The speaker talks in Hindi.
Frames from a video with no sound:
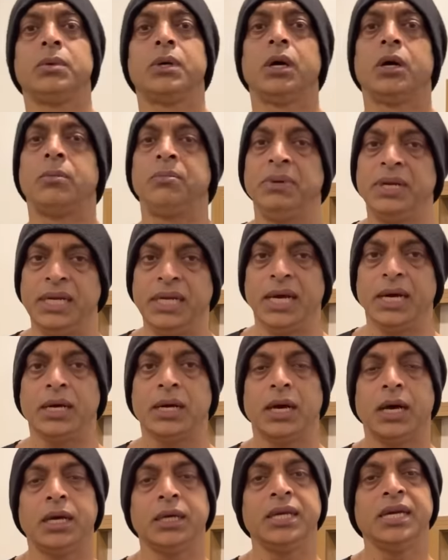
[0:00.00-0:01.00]
का और मीडिया
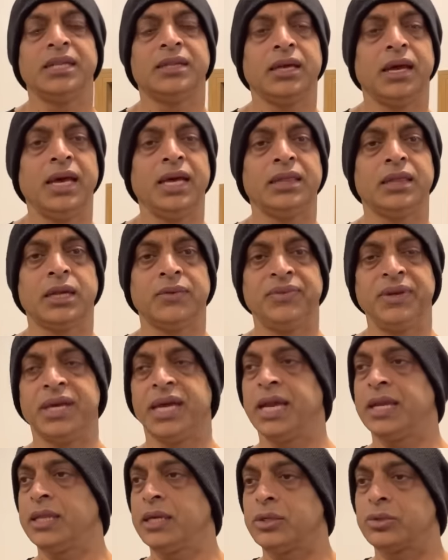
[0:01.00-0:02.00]
का ये था एक तरफ ये
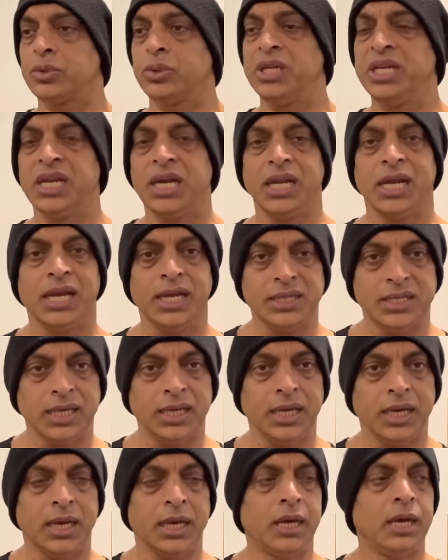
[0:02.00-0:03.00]
कह रहे थे कि इसको नहीं खिलाना
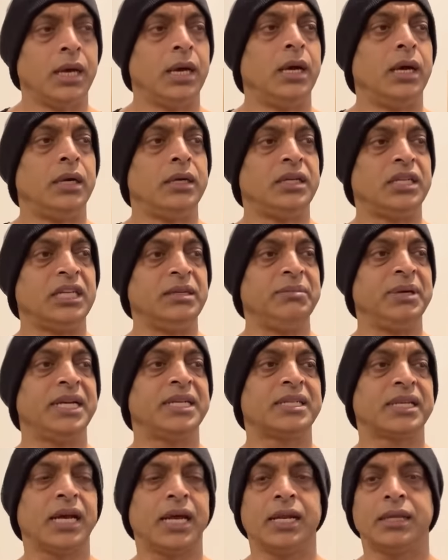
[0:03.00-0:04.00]
चाहिए
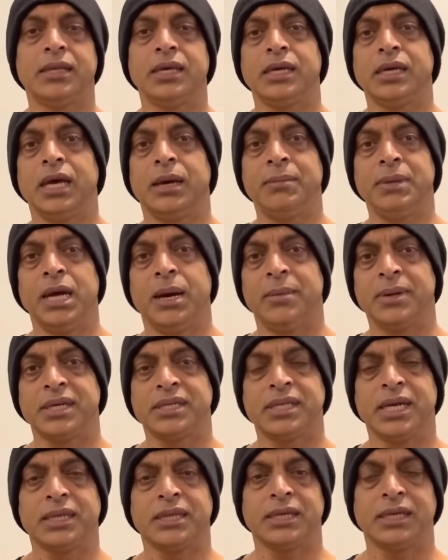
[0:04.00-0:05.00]
टीममेट्स कह रहे थे कि हमने आमिर
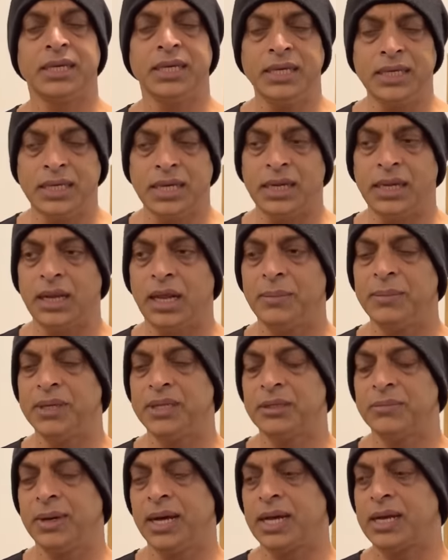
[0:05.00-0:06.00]
के साथ नहीं खेलना हमें
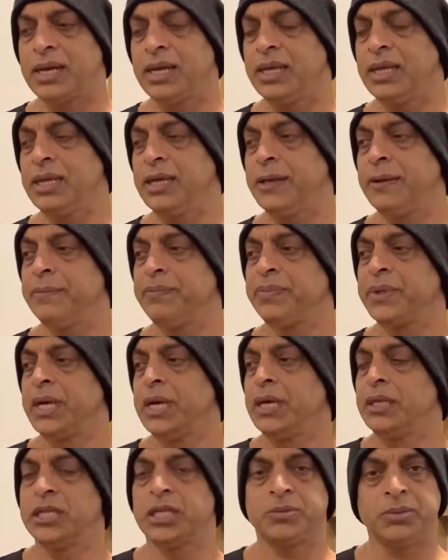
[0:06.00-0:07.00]
एतबार नहीं है
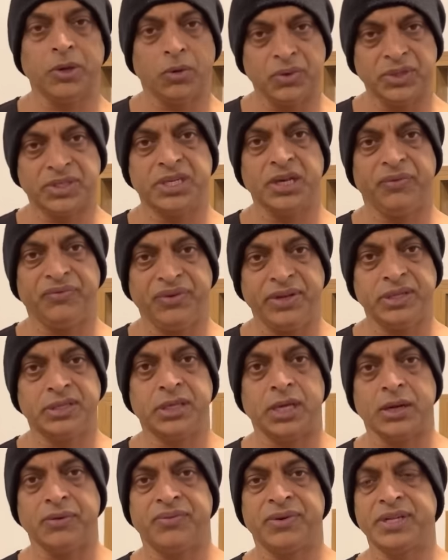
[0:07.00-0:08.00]
जिसमें ऑब्वियसली हफीज़
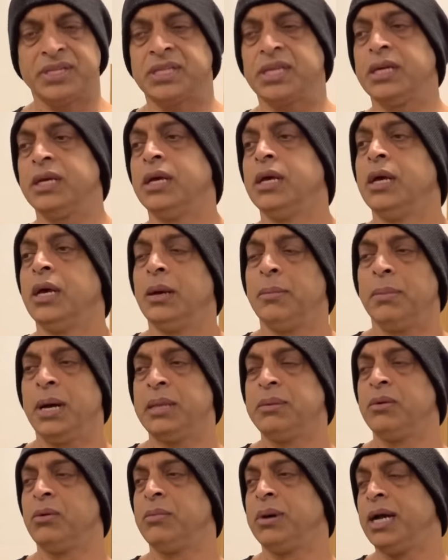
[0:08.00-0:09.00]
सरफरिस्त थे
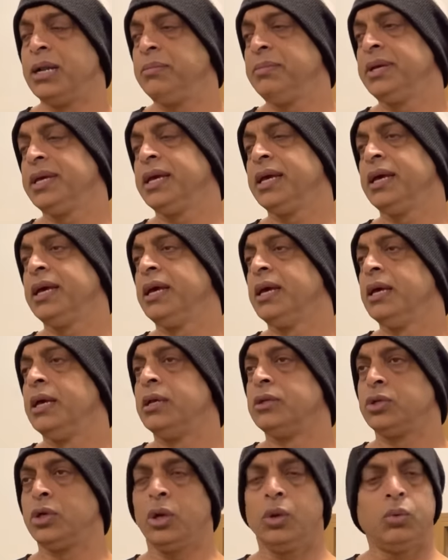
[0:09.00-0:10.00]
बाद में मान भी गए
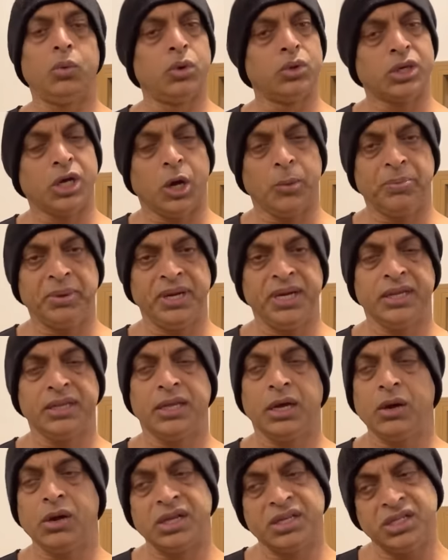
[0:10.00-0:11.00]
चलो उनका ओपिनियन
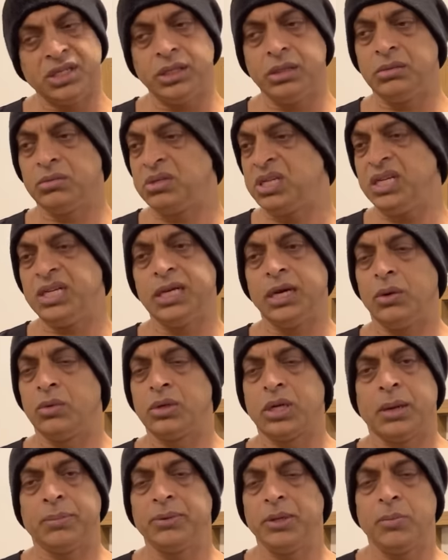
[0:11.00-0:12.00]
था और अच्छी ठीक है
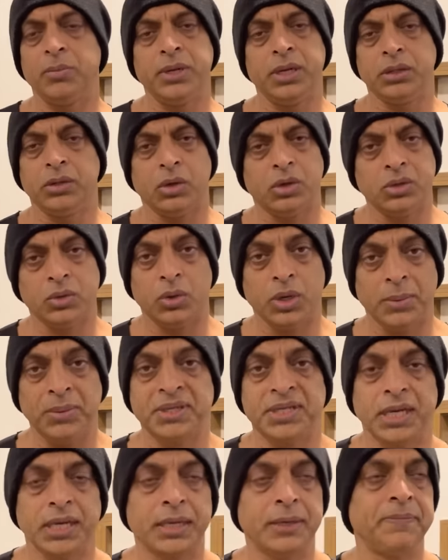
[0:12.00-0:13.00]
उनका अपना ओपिनियन था और होना भी
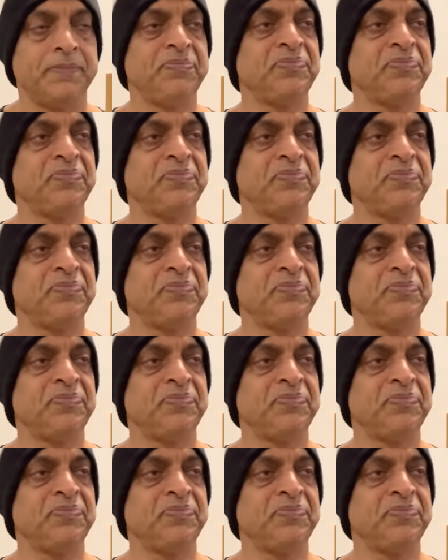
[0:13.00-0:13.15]
चाहिए